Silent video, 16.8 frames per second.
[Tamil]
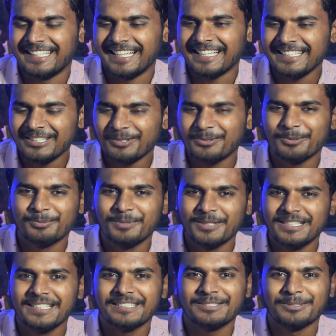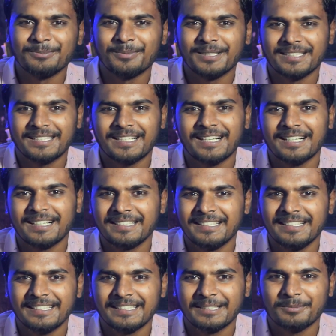என்ன உபதேசம்
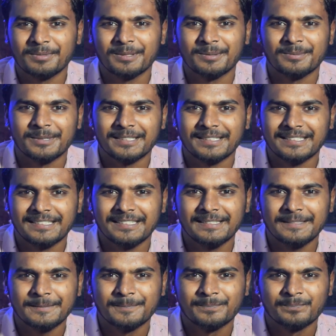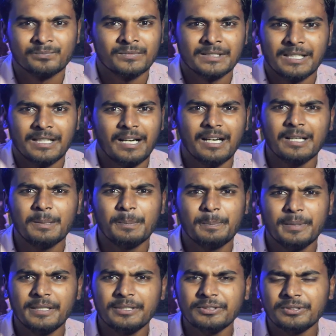பண்ணுறாங்களே என்ன பண்ண மாட்டேங்குது ஆனால்
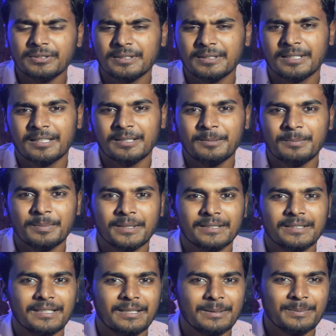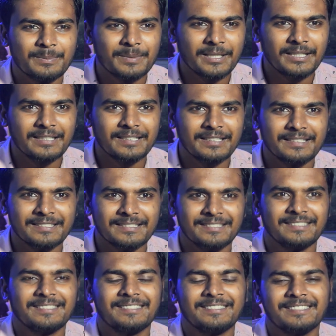பேசுகிறதெல்லாம் பார்த்தா அப்படியே
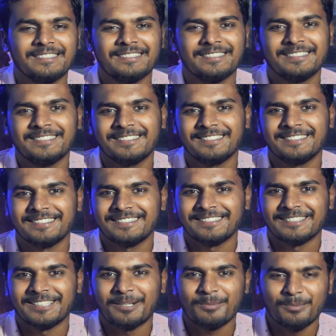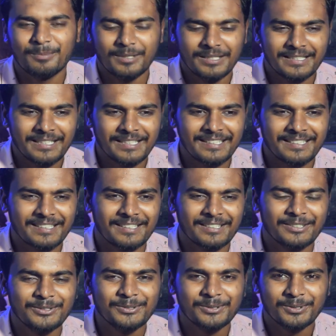நம்மளுக்கே
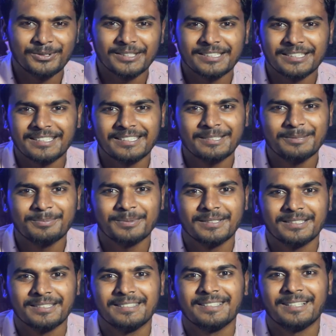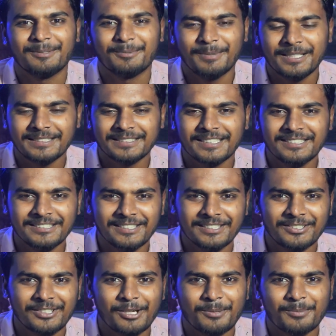ஐயோ எதனா இப்போ அப்படியே
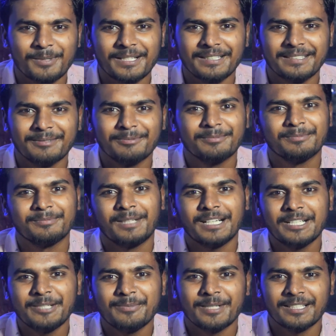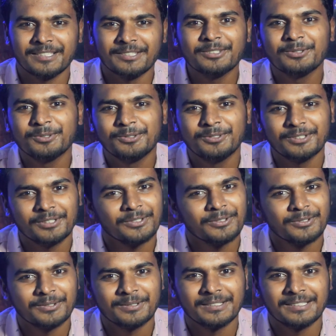செஞ்சிடணும் அப்படியே மாடி மேலேருந்து
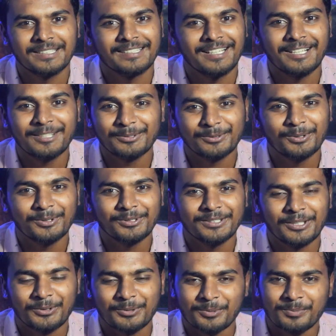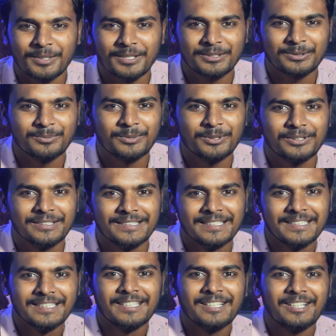குச்சிடணும்லாம் தோணுது அவங்க பேசும்போது
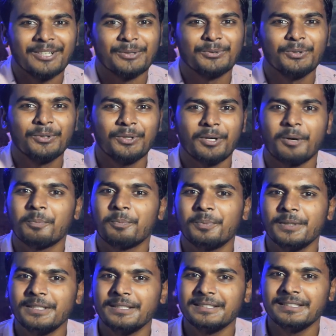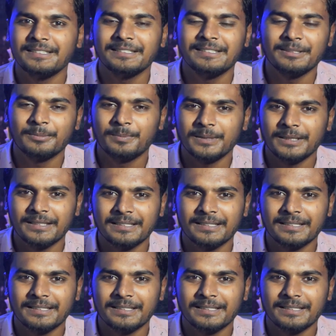ஐயோ அப்படி இருக்குது இப்படி